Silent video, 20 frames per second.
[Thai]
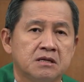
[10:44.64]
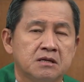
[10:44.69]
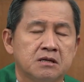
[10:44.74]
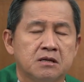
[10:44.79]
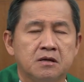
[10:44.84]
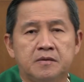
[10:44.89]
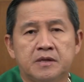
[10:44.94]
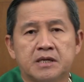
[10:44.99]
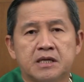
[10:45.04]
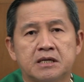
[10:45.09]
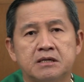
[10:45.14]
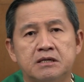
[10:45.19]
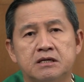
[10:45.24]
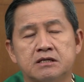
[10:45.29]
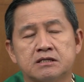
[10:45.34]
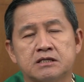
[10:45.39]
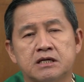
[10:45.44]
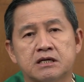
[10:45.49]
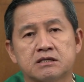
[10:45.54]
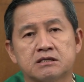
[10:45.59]
แล้วเวลาเดิ
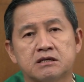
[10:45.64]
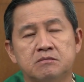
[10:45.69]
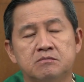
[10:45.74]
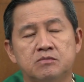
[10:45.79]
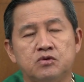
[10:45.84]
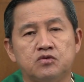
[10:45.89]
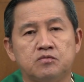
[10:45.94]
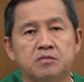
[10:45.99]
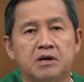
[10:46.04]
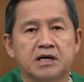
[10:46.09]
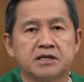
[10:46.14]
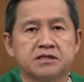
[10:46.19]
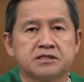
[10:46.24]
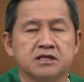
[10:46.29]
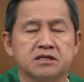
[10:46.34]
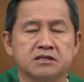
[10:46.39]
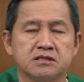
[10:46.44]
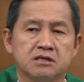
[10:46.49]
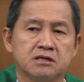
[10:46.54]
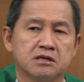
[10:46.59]
นทางทั้งหมู่บ้าน
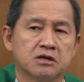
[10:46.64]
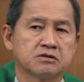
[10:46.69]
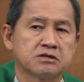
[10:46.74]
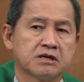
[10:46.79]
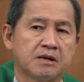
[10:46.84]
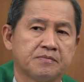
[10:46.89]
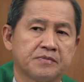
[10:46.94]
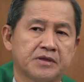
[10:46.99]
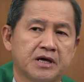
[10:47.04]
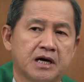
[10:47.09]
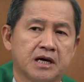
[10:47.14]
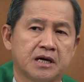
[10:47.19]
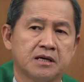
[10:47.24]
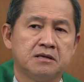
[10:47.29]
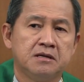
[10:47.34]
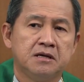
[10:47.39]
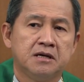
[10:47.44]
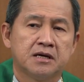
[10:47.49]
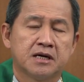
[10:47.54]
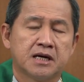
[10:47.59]
สิ่งที่เราทำได้
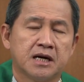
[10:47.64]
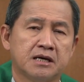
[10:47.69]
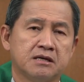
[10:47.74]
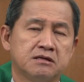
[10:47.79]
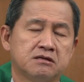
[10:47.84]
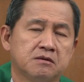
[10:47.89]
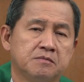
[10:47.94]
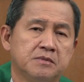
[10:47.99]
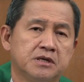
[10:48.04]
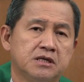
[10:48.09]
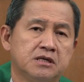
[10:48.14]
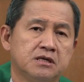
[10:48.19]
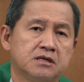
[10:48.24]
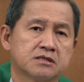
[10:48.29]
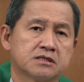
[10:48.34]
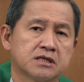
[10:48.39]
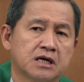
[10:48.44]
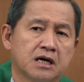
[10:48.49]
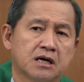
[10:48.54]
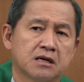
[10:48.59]
ใครจะไปเดิน
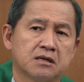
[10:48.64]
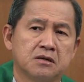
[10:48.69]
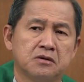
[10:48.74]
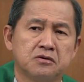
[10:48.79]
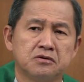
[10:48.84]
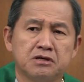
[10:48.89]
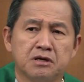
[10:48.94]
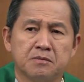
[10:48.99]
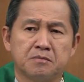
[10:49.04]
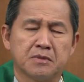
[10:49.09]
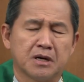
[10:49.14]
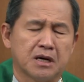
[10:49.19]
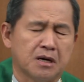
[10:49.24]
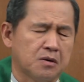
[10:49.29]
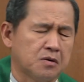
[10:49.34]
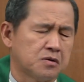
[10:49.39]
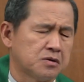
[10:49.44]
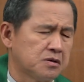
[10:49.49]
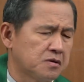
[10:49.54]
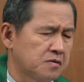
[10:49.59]
ทางแล้วเงียบเหงา
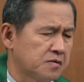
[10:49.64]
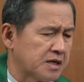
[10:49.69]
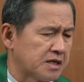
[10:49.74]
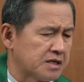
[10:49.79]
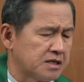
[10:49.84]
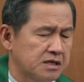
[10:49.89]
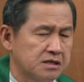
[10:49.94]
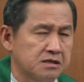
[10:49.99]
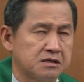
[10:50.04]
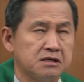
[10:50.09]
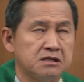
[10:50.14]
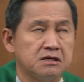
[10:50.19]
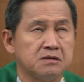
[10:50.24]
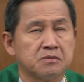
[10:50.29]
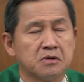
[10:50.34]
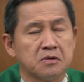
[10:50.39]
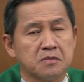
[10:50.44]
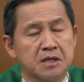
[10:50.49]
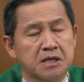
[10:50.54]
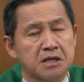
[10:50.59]
ทั้งวันทั้งคืน
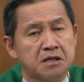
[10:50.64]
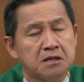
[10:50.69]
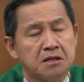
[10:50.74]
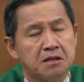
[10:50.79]
เพราะว่า